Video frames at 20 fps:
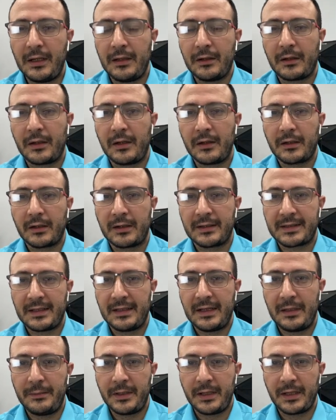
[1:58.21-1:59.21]
الكونغرس
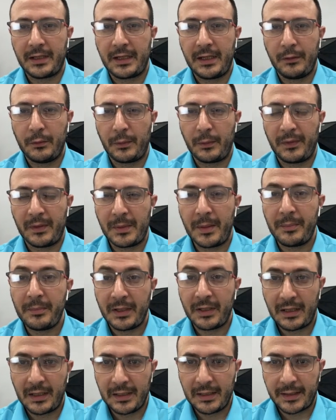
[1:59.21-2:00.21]
الامريكي هو في
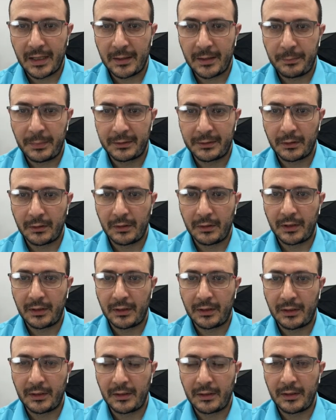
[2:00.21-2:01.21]
مبنى الكابيتول
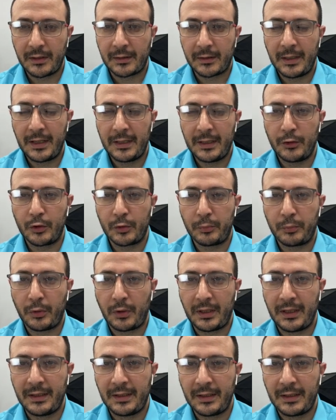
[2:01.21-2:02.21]
نهار
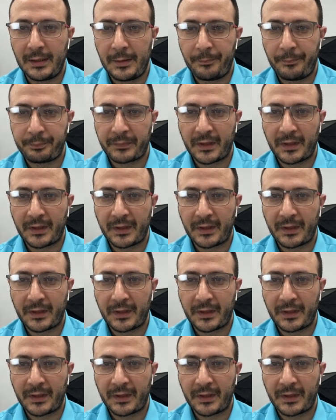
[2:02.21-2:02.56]
الاربعاء